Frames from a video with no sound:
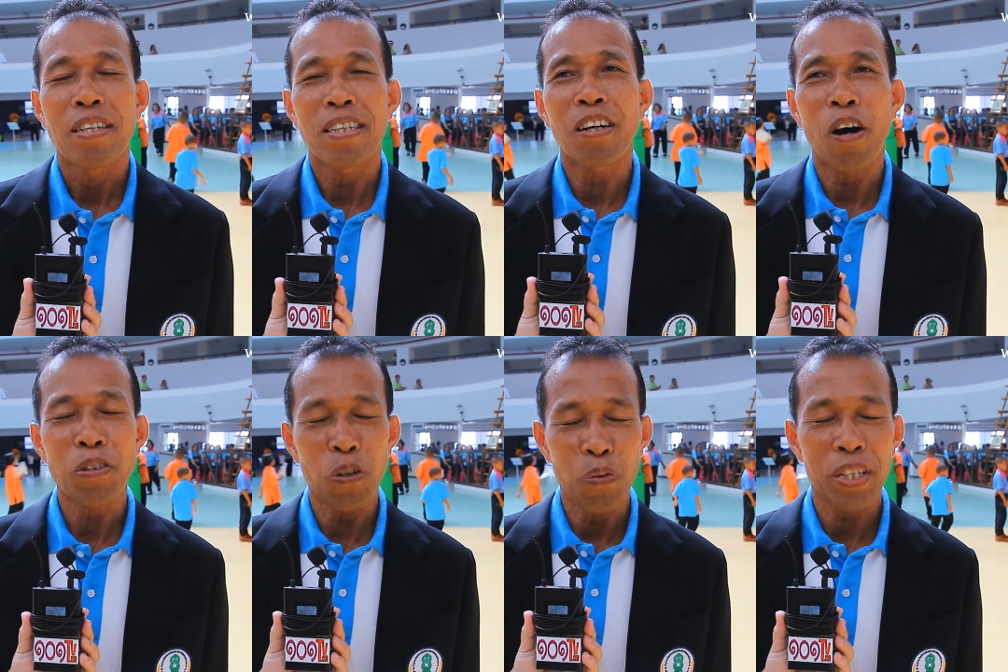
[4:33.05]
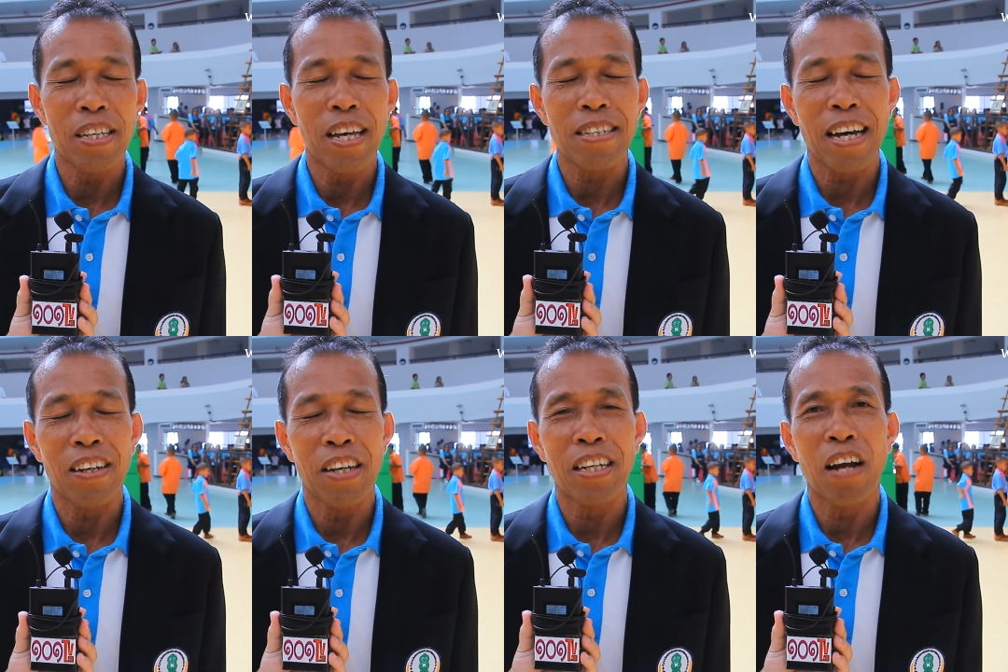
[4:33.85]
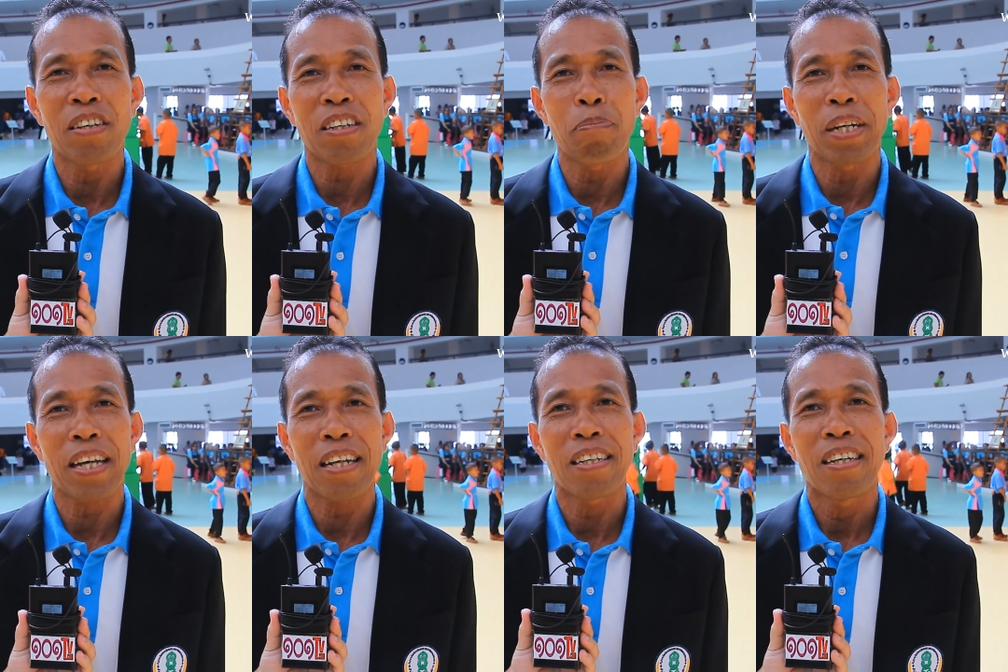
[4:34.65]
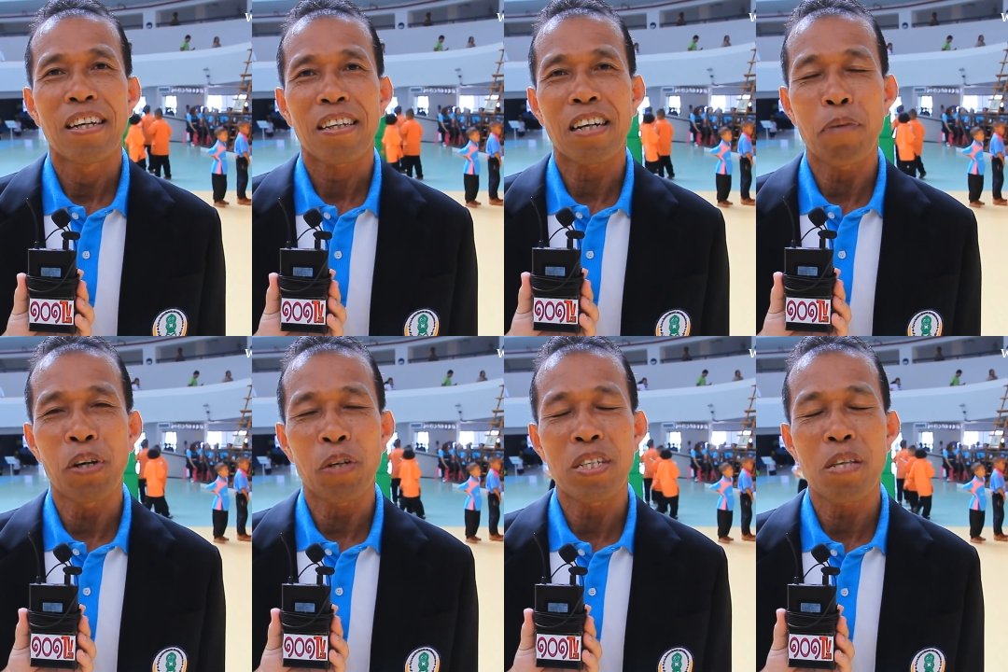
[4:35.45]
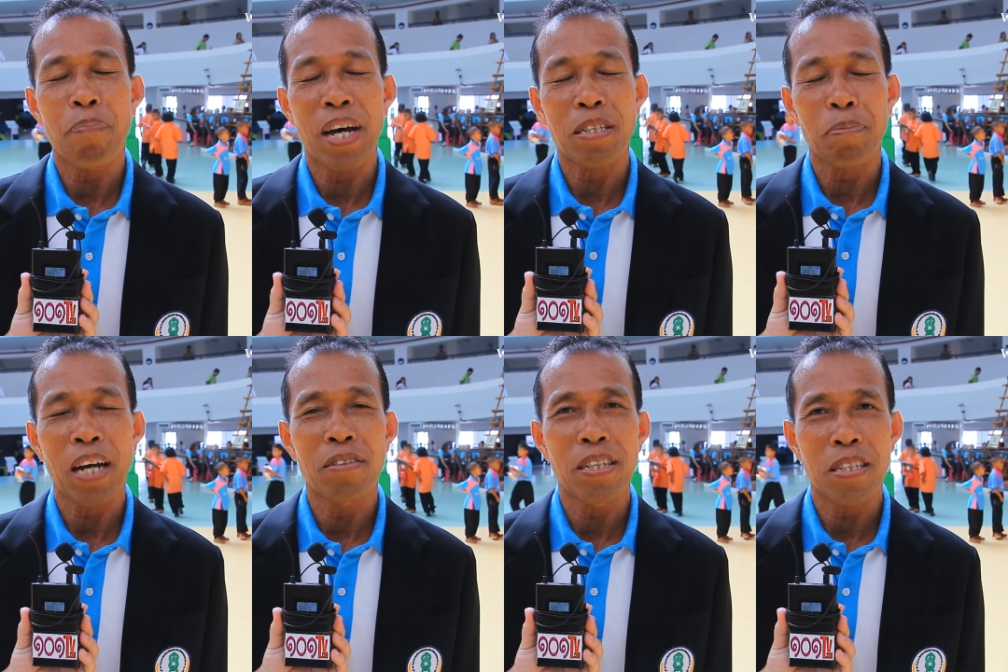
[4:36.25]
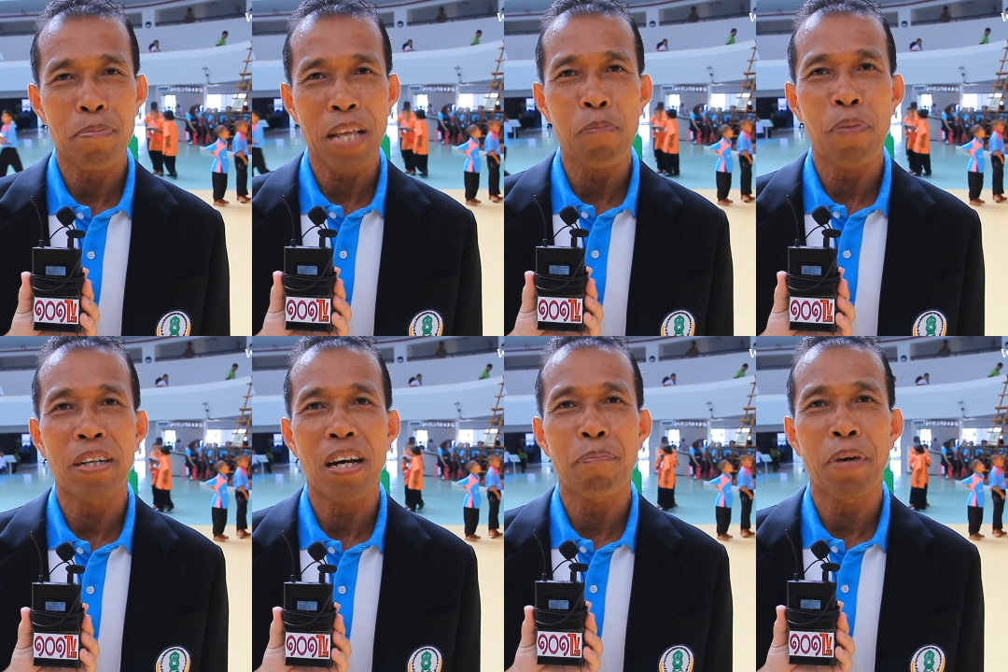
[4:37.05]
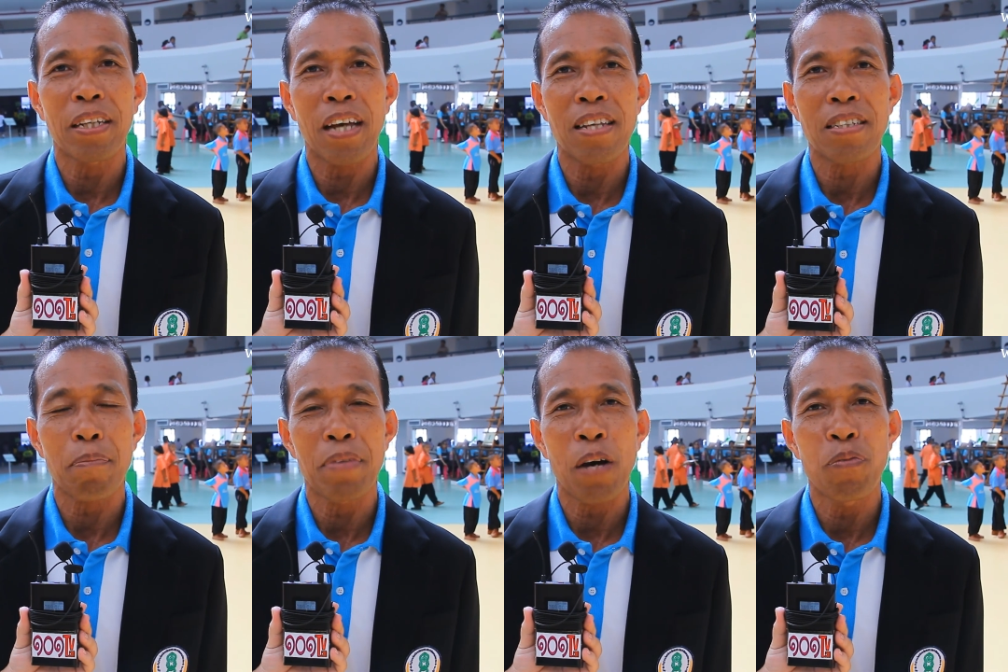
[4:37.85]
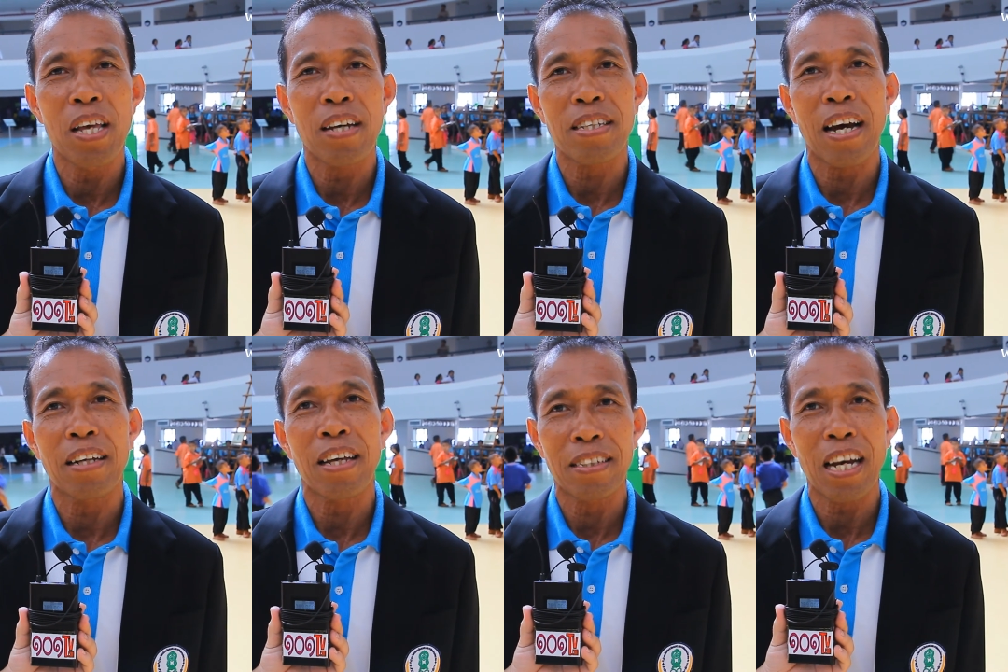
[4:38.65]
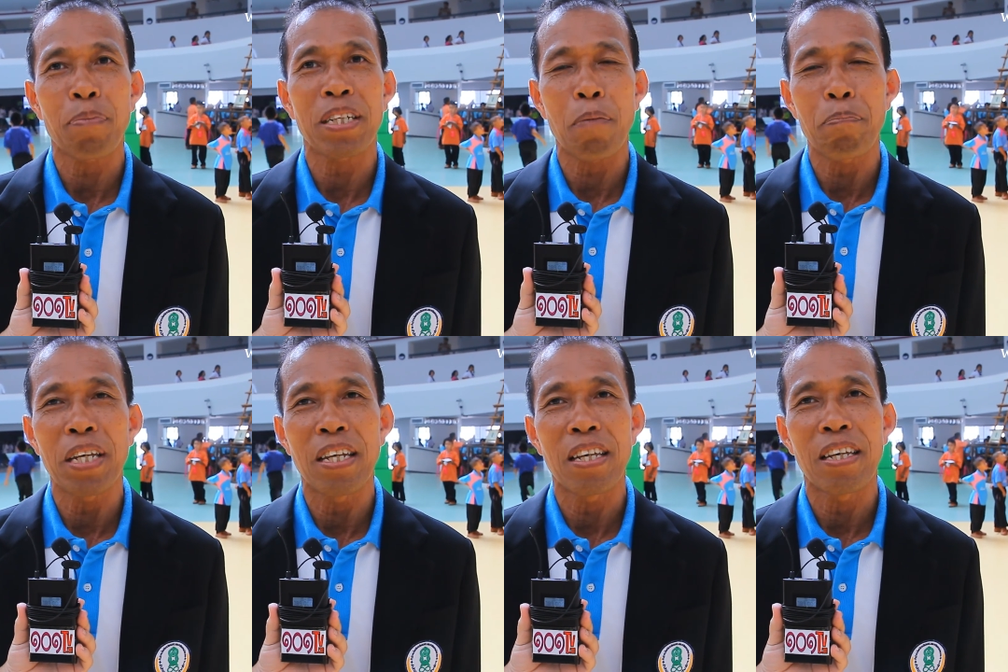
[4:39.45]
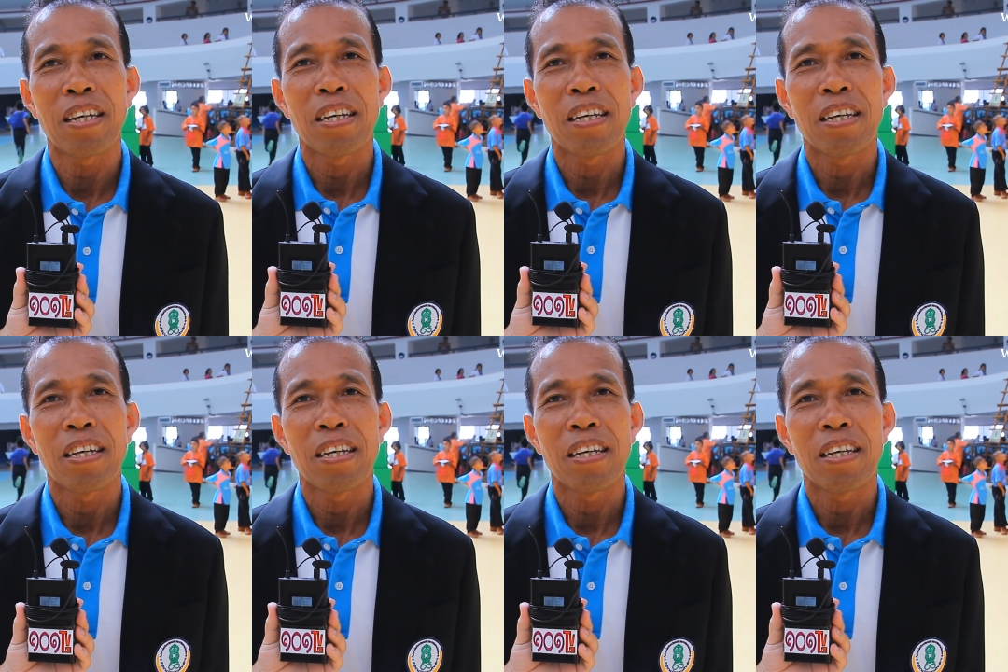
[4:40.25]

ซึ่งของศูนย์วิทยาศาสตร์ร้อยเอ็ดเรานี่ก็เหมือนกันก็กำหนดในวันที่สิบแปด สิบเก้า ยี่สิบ สามวันเนี่ยเป็นงานสัปดาห์วิทยาศาสตร์แห่งชาติประจำปีนี้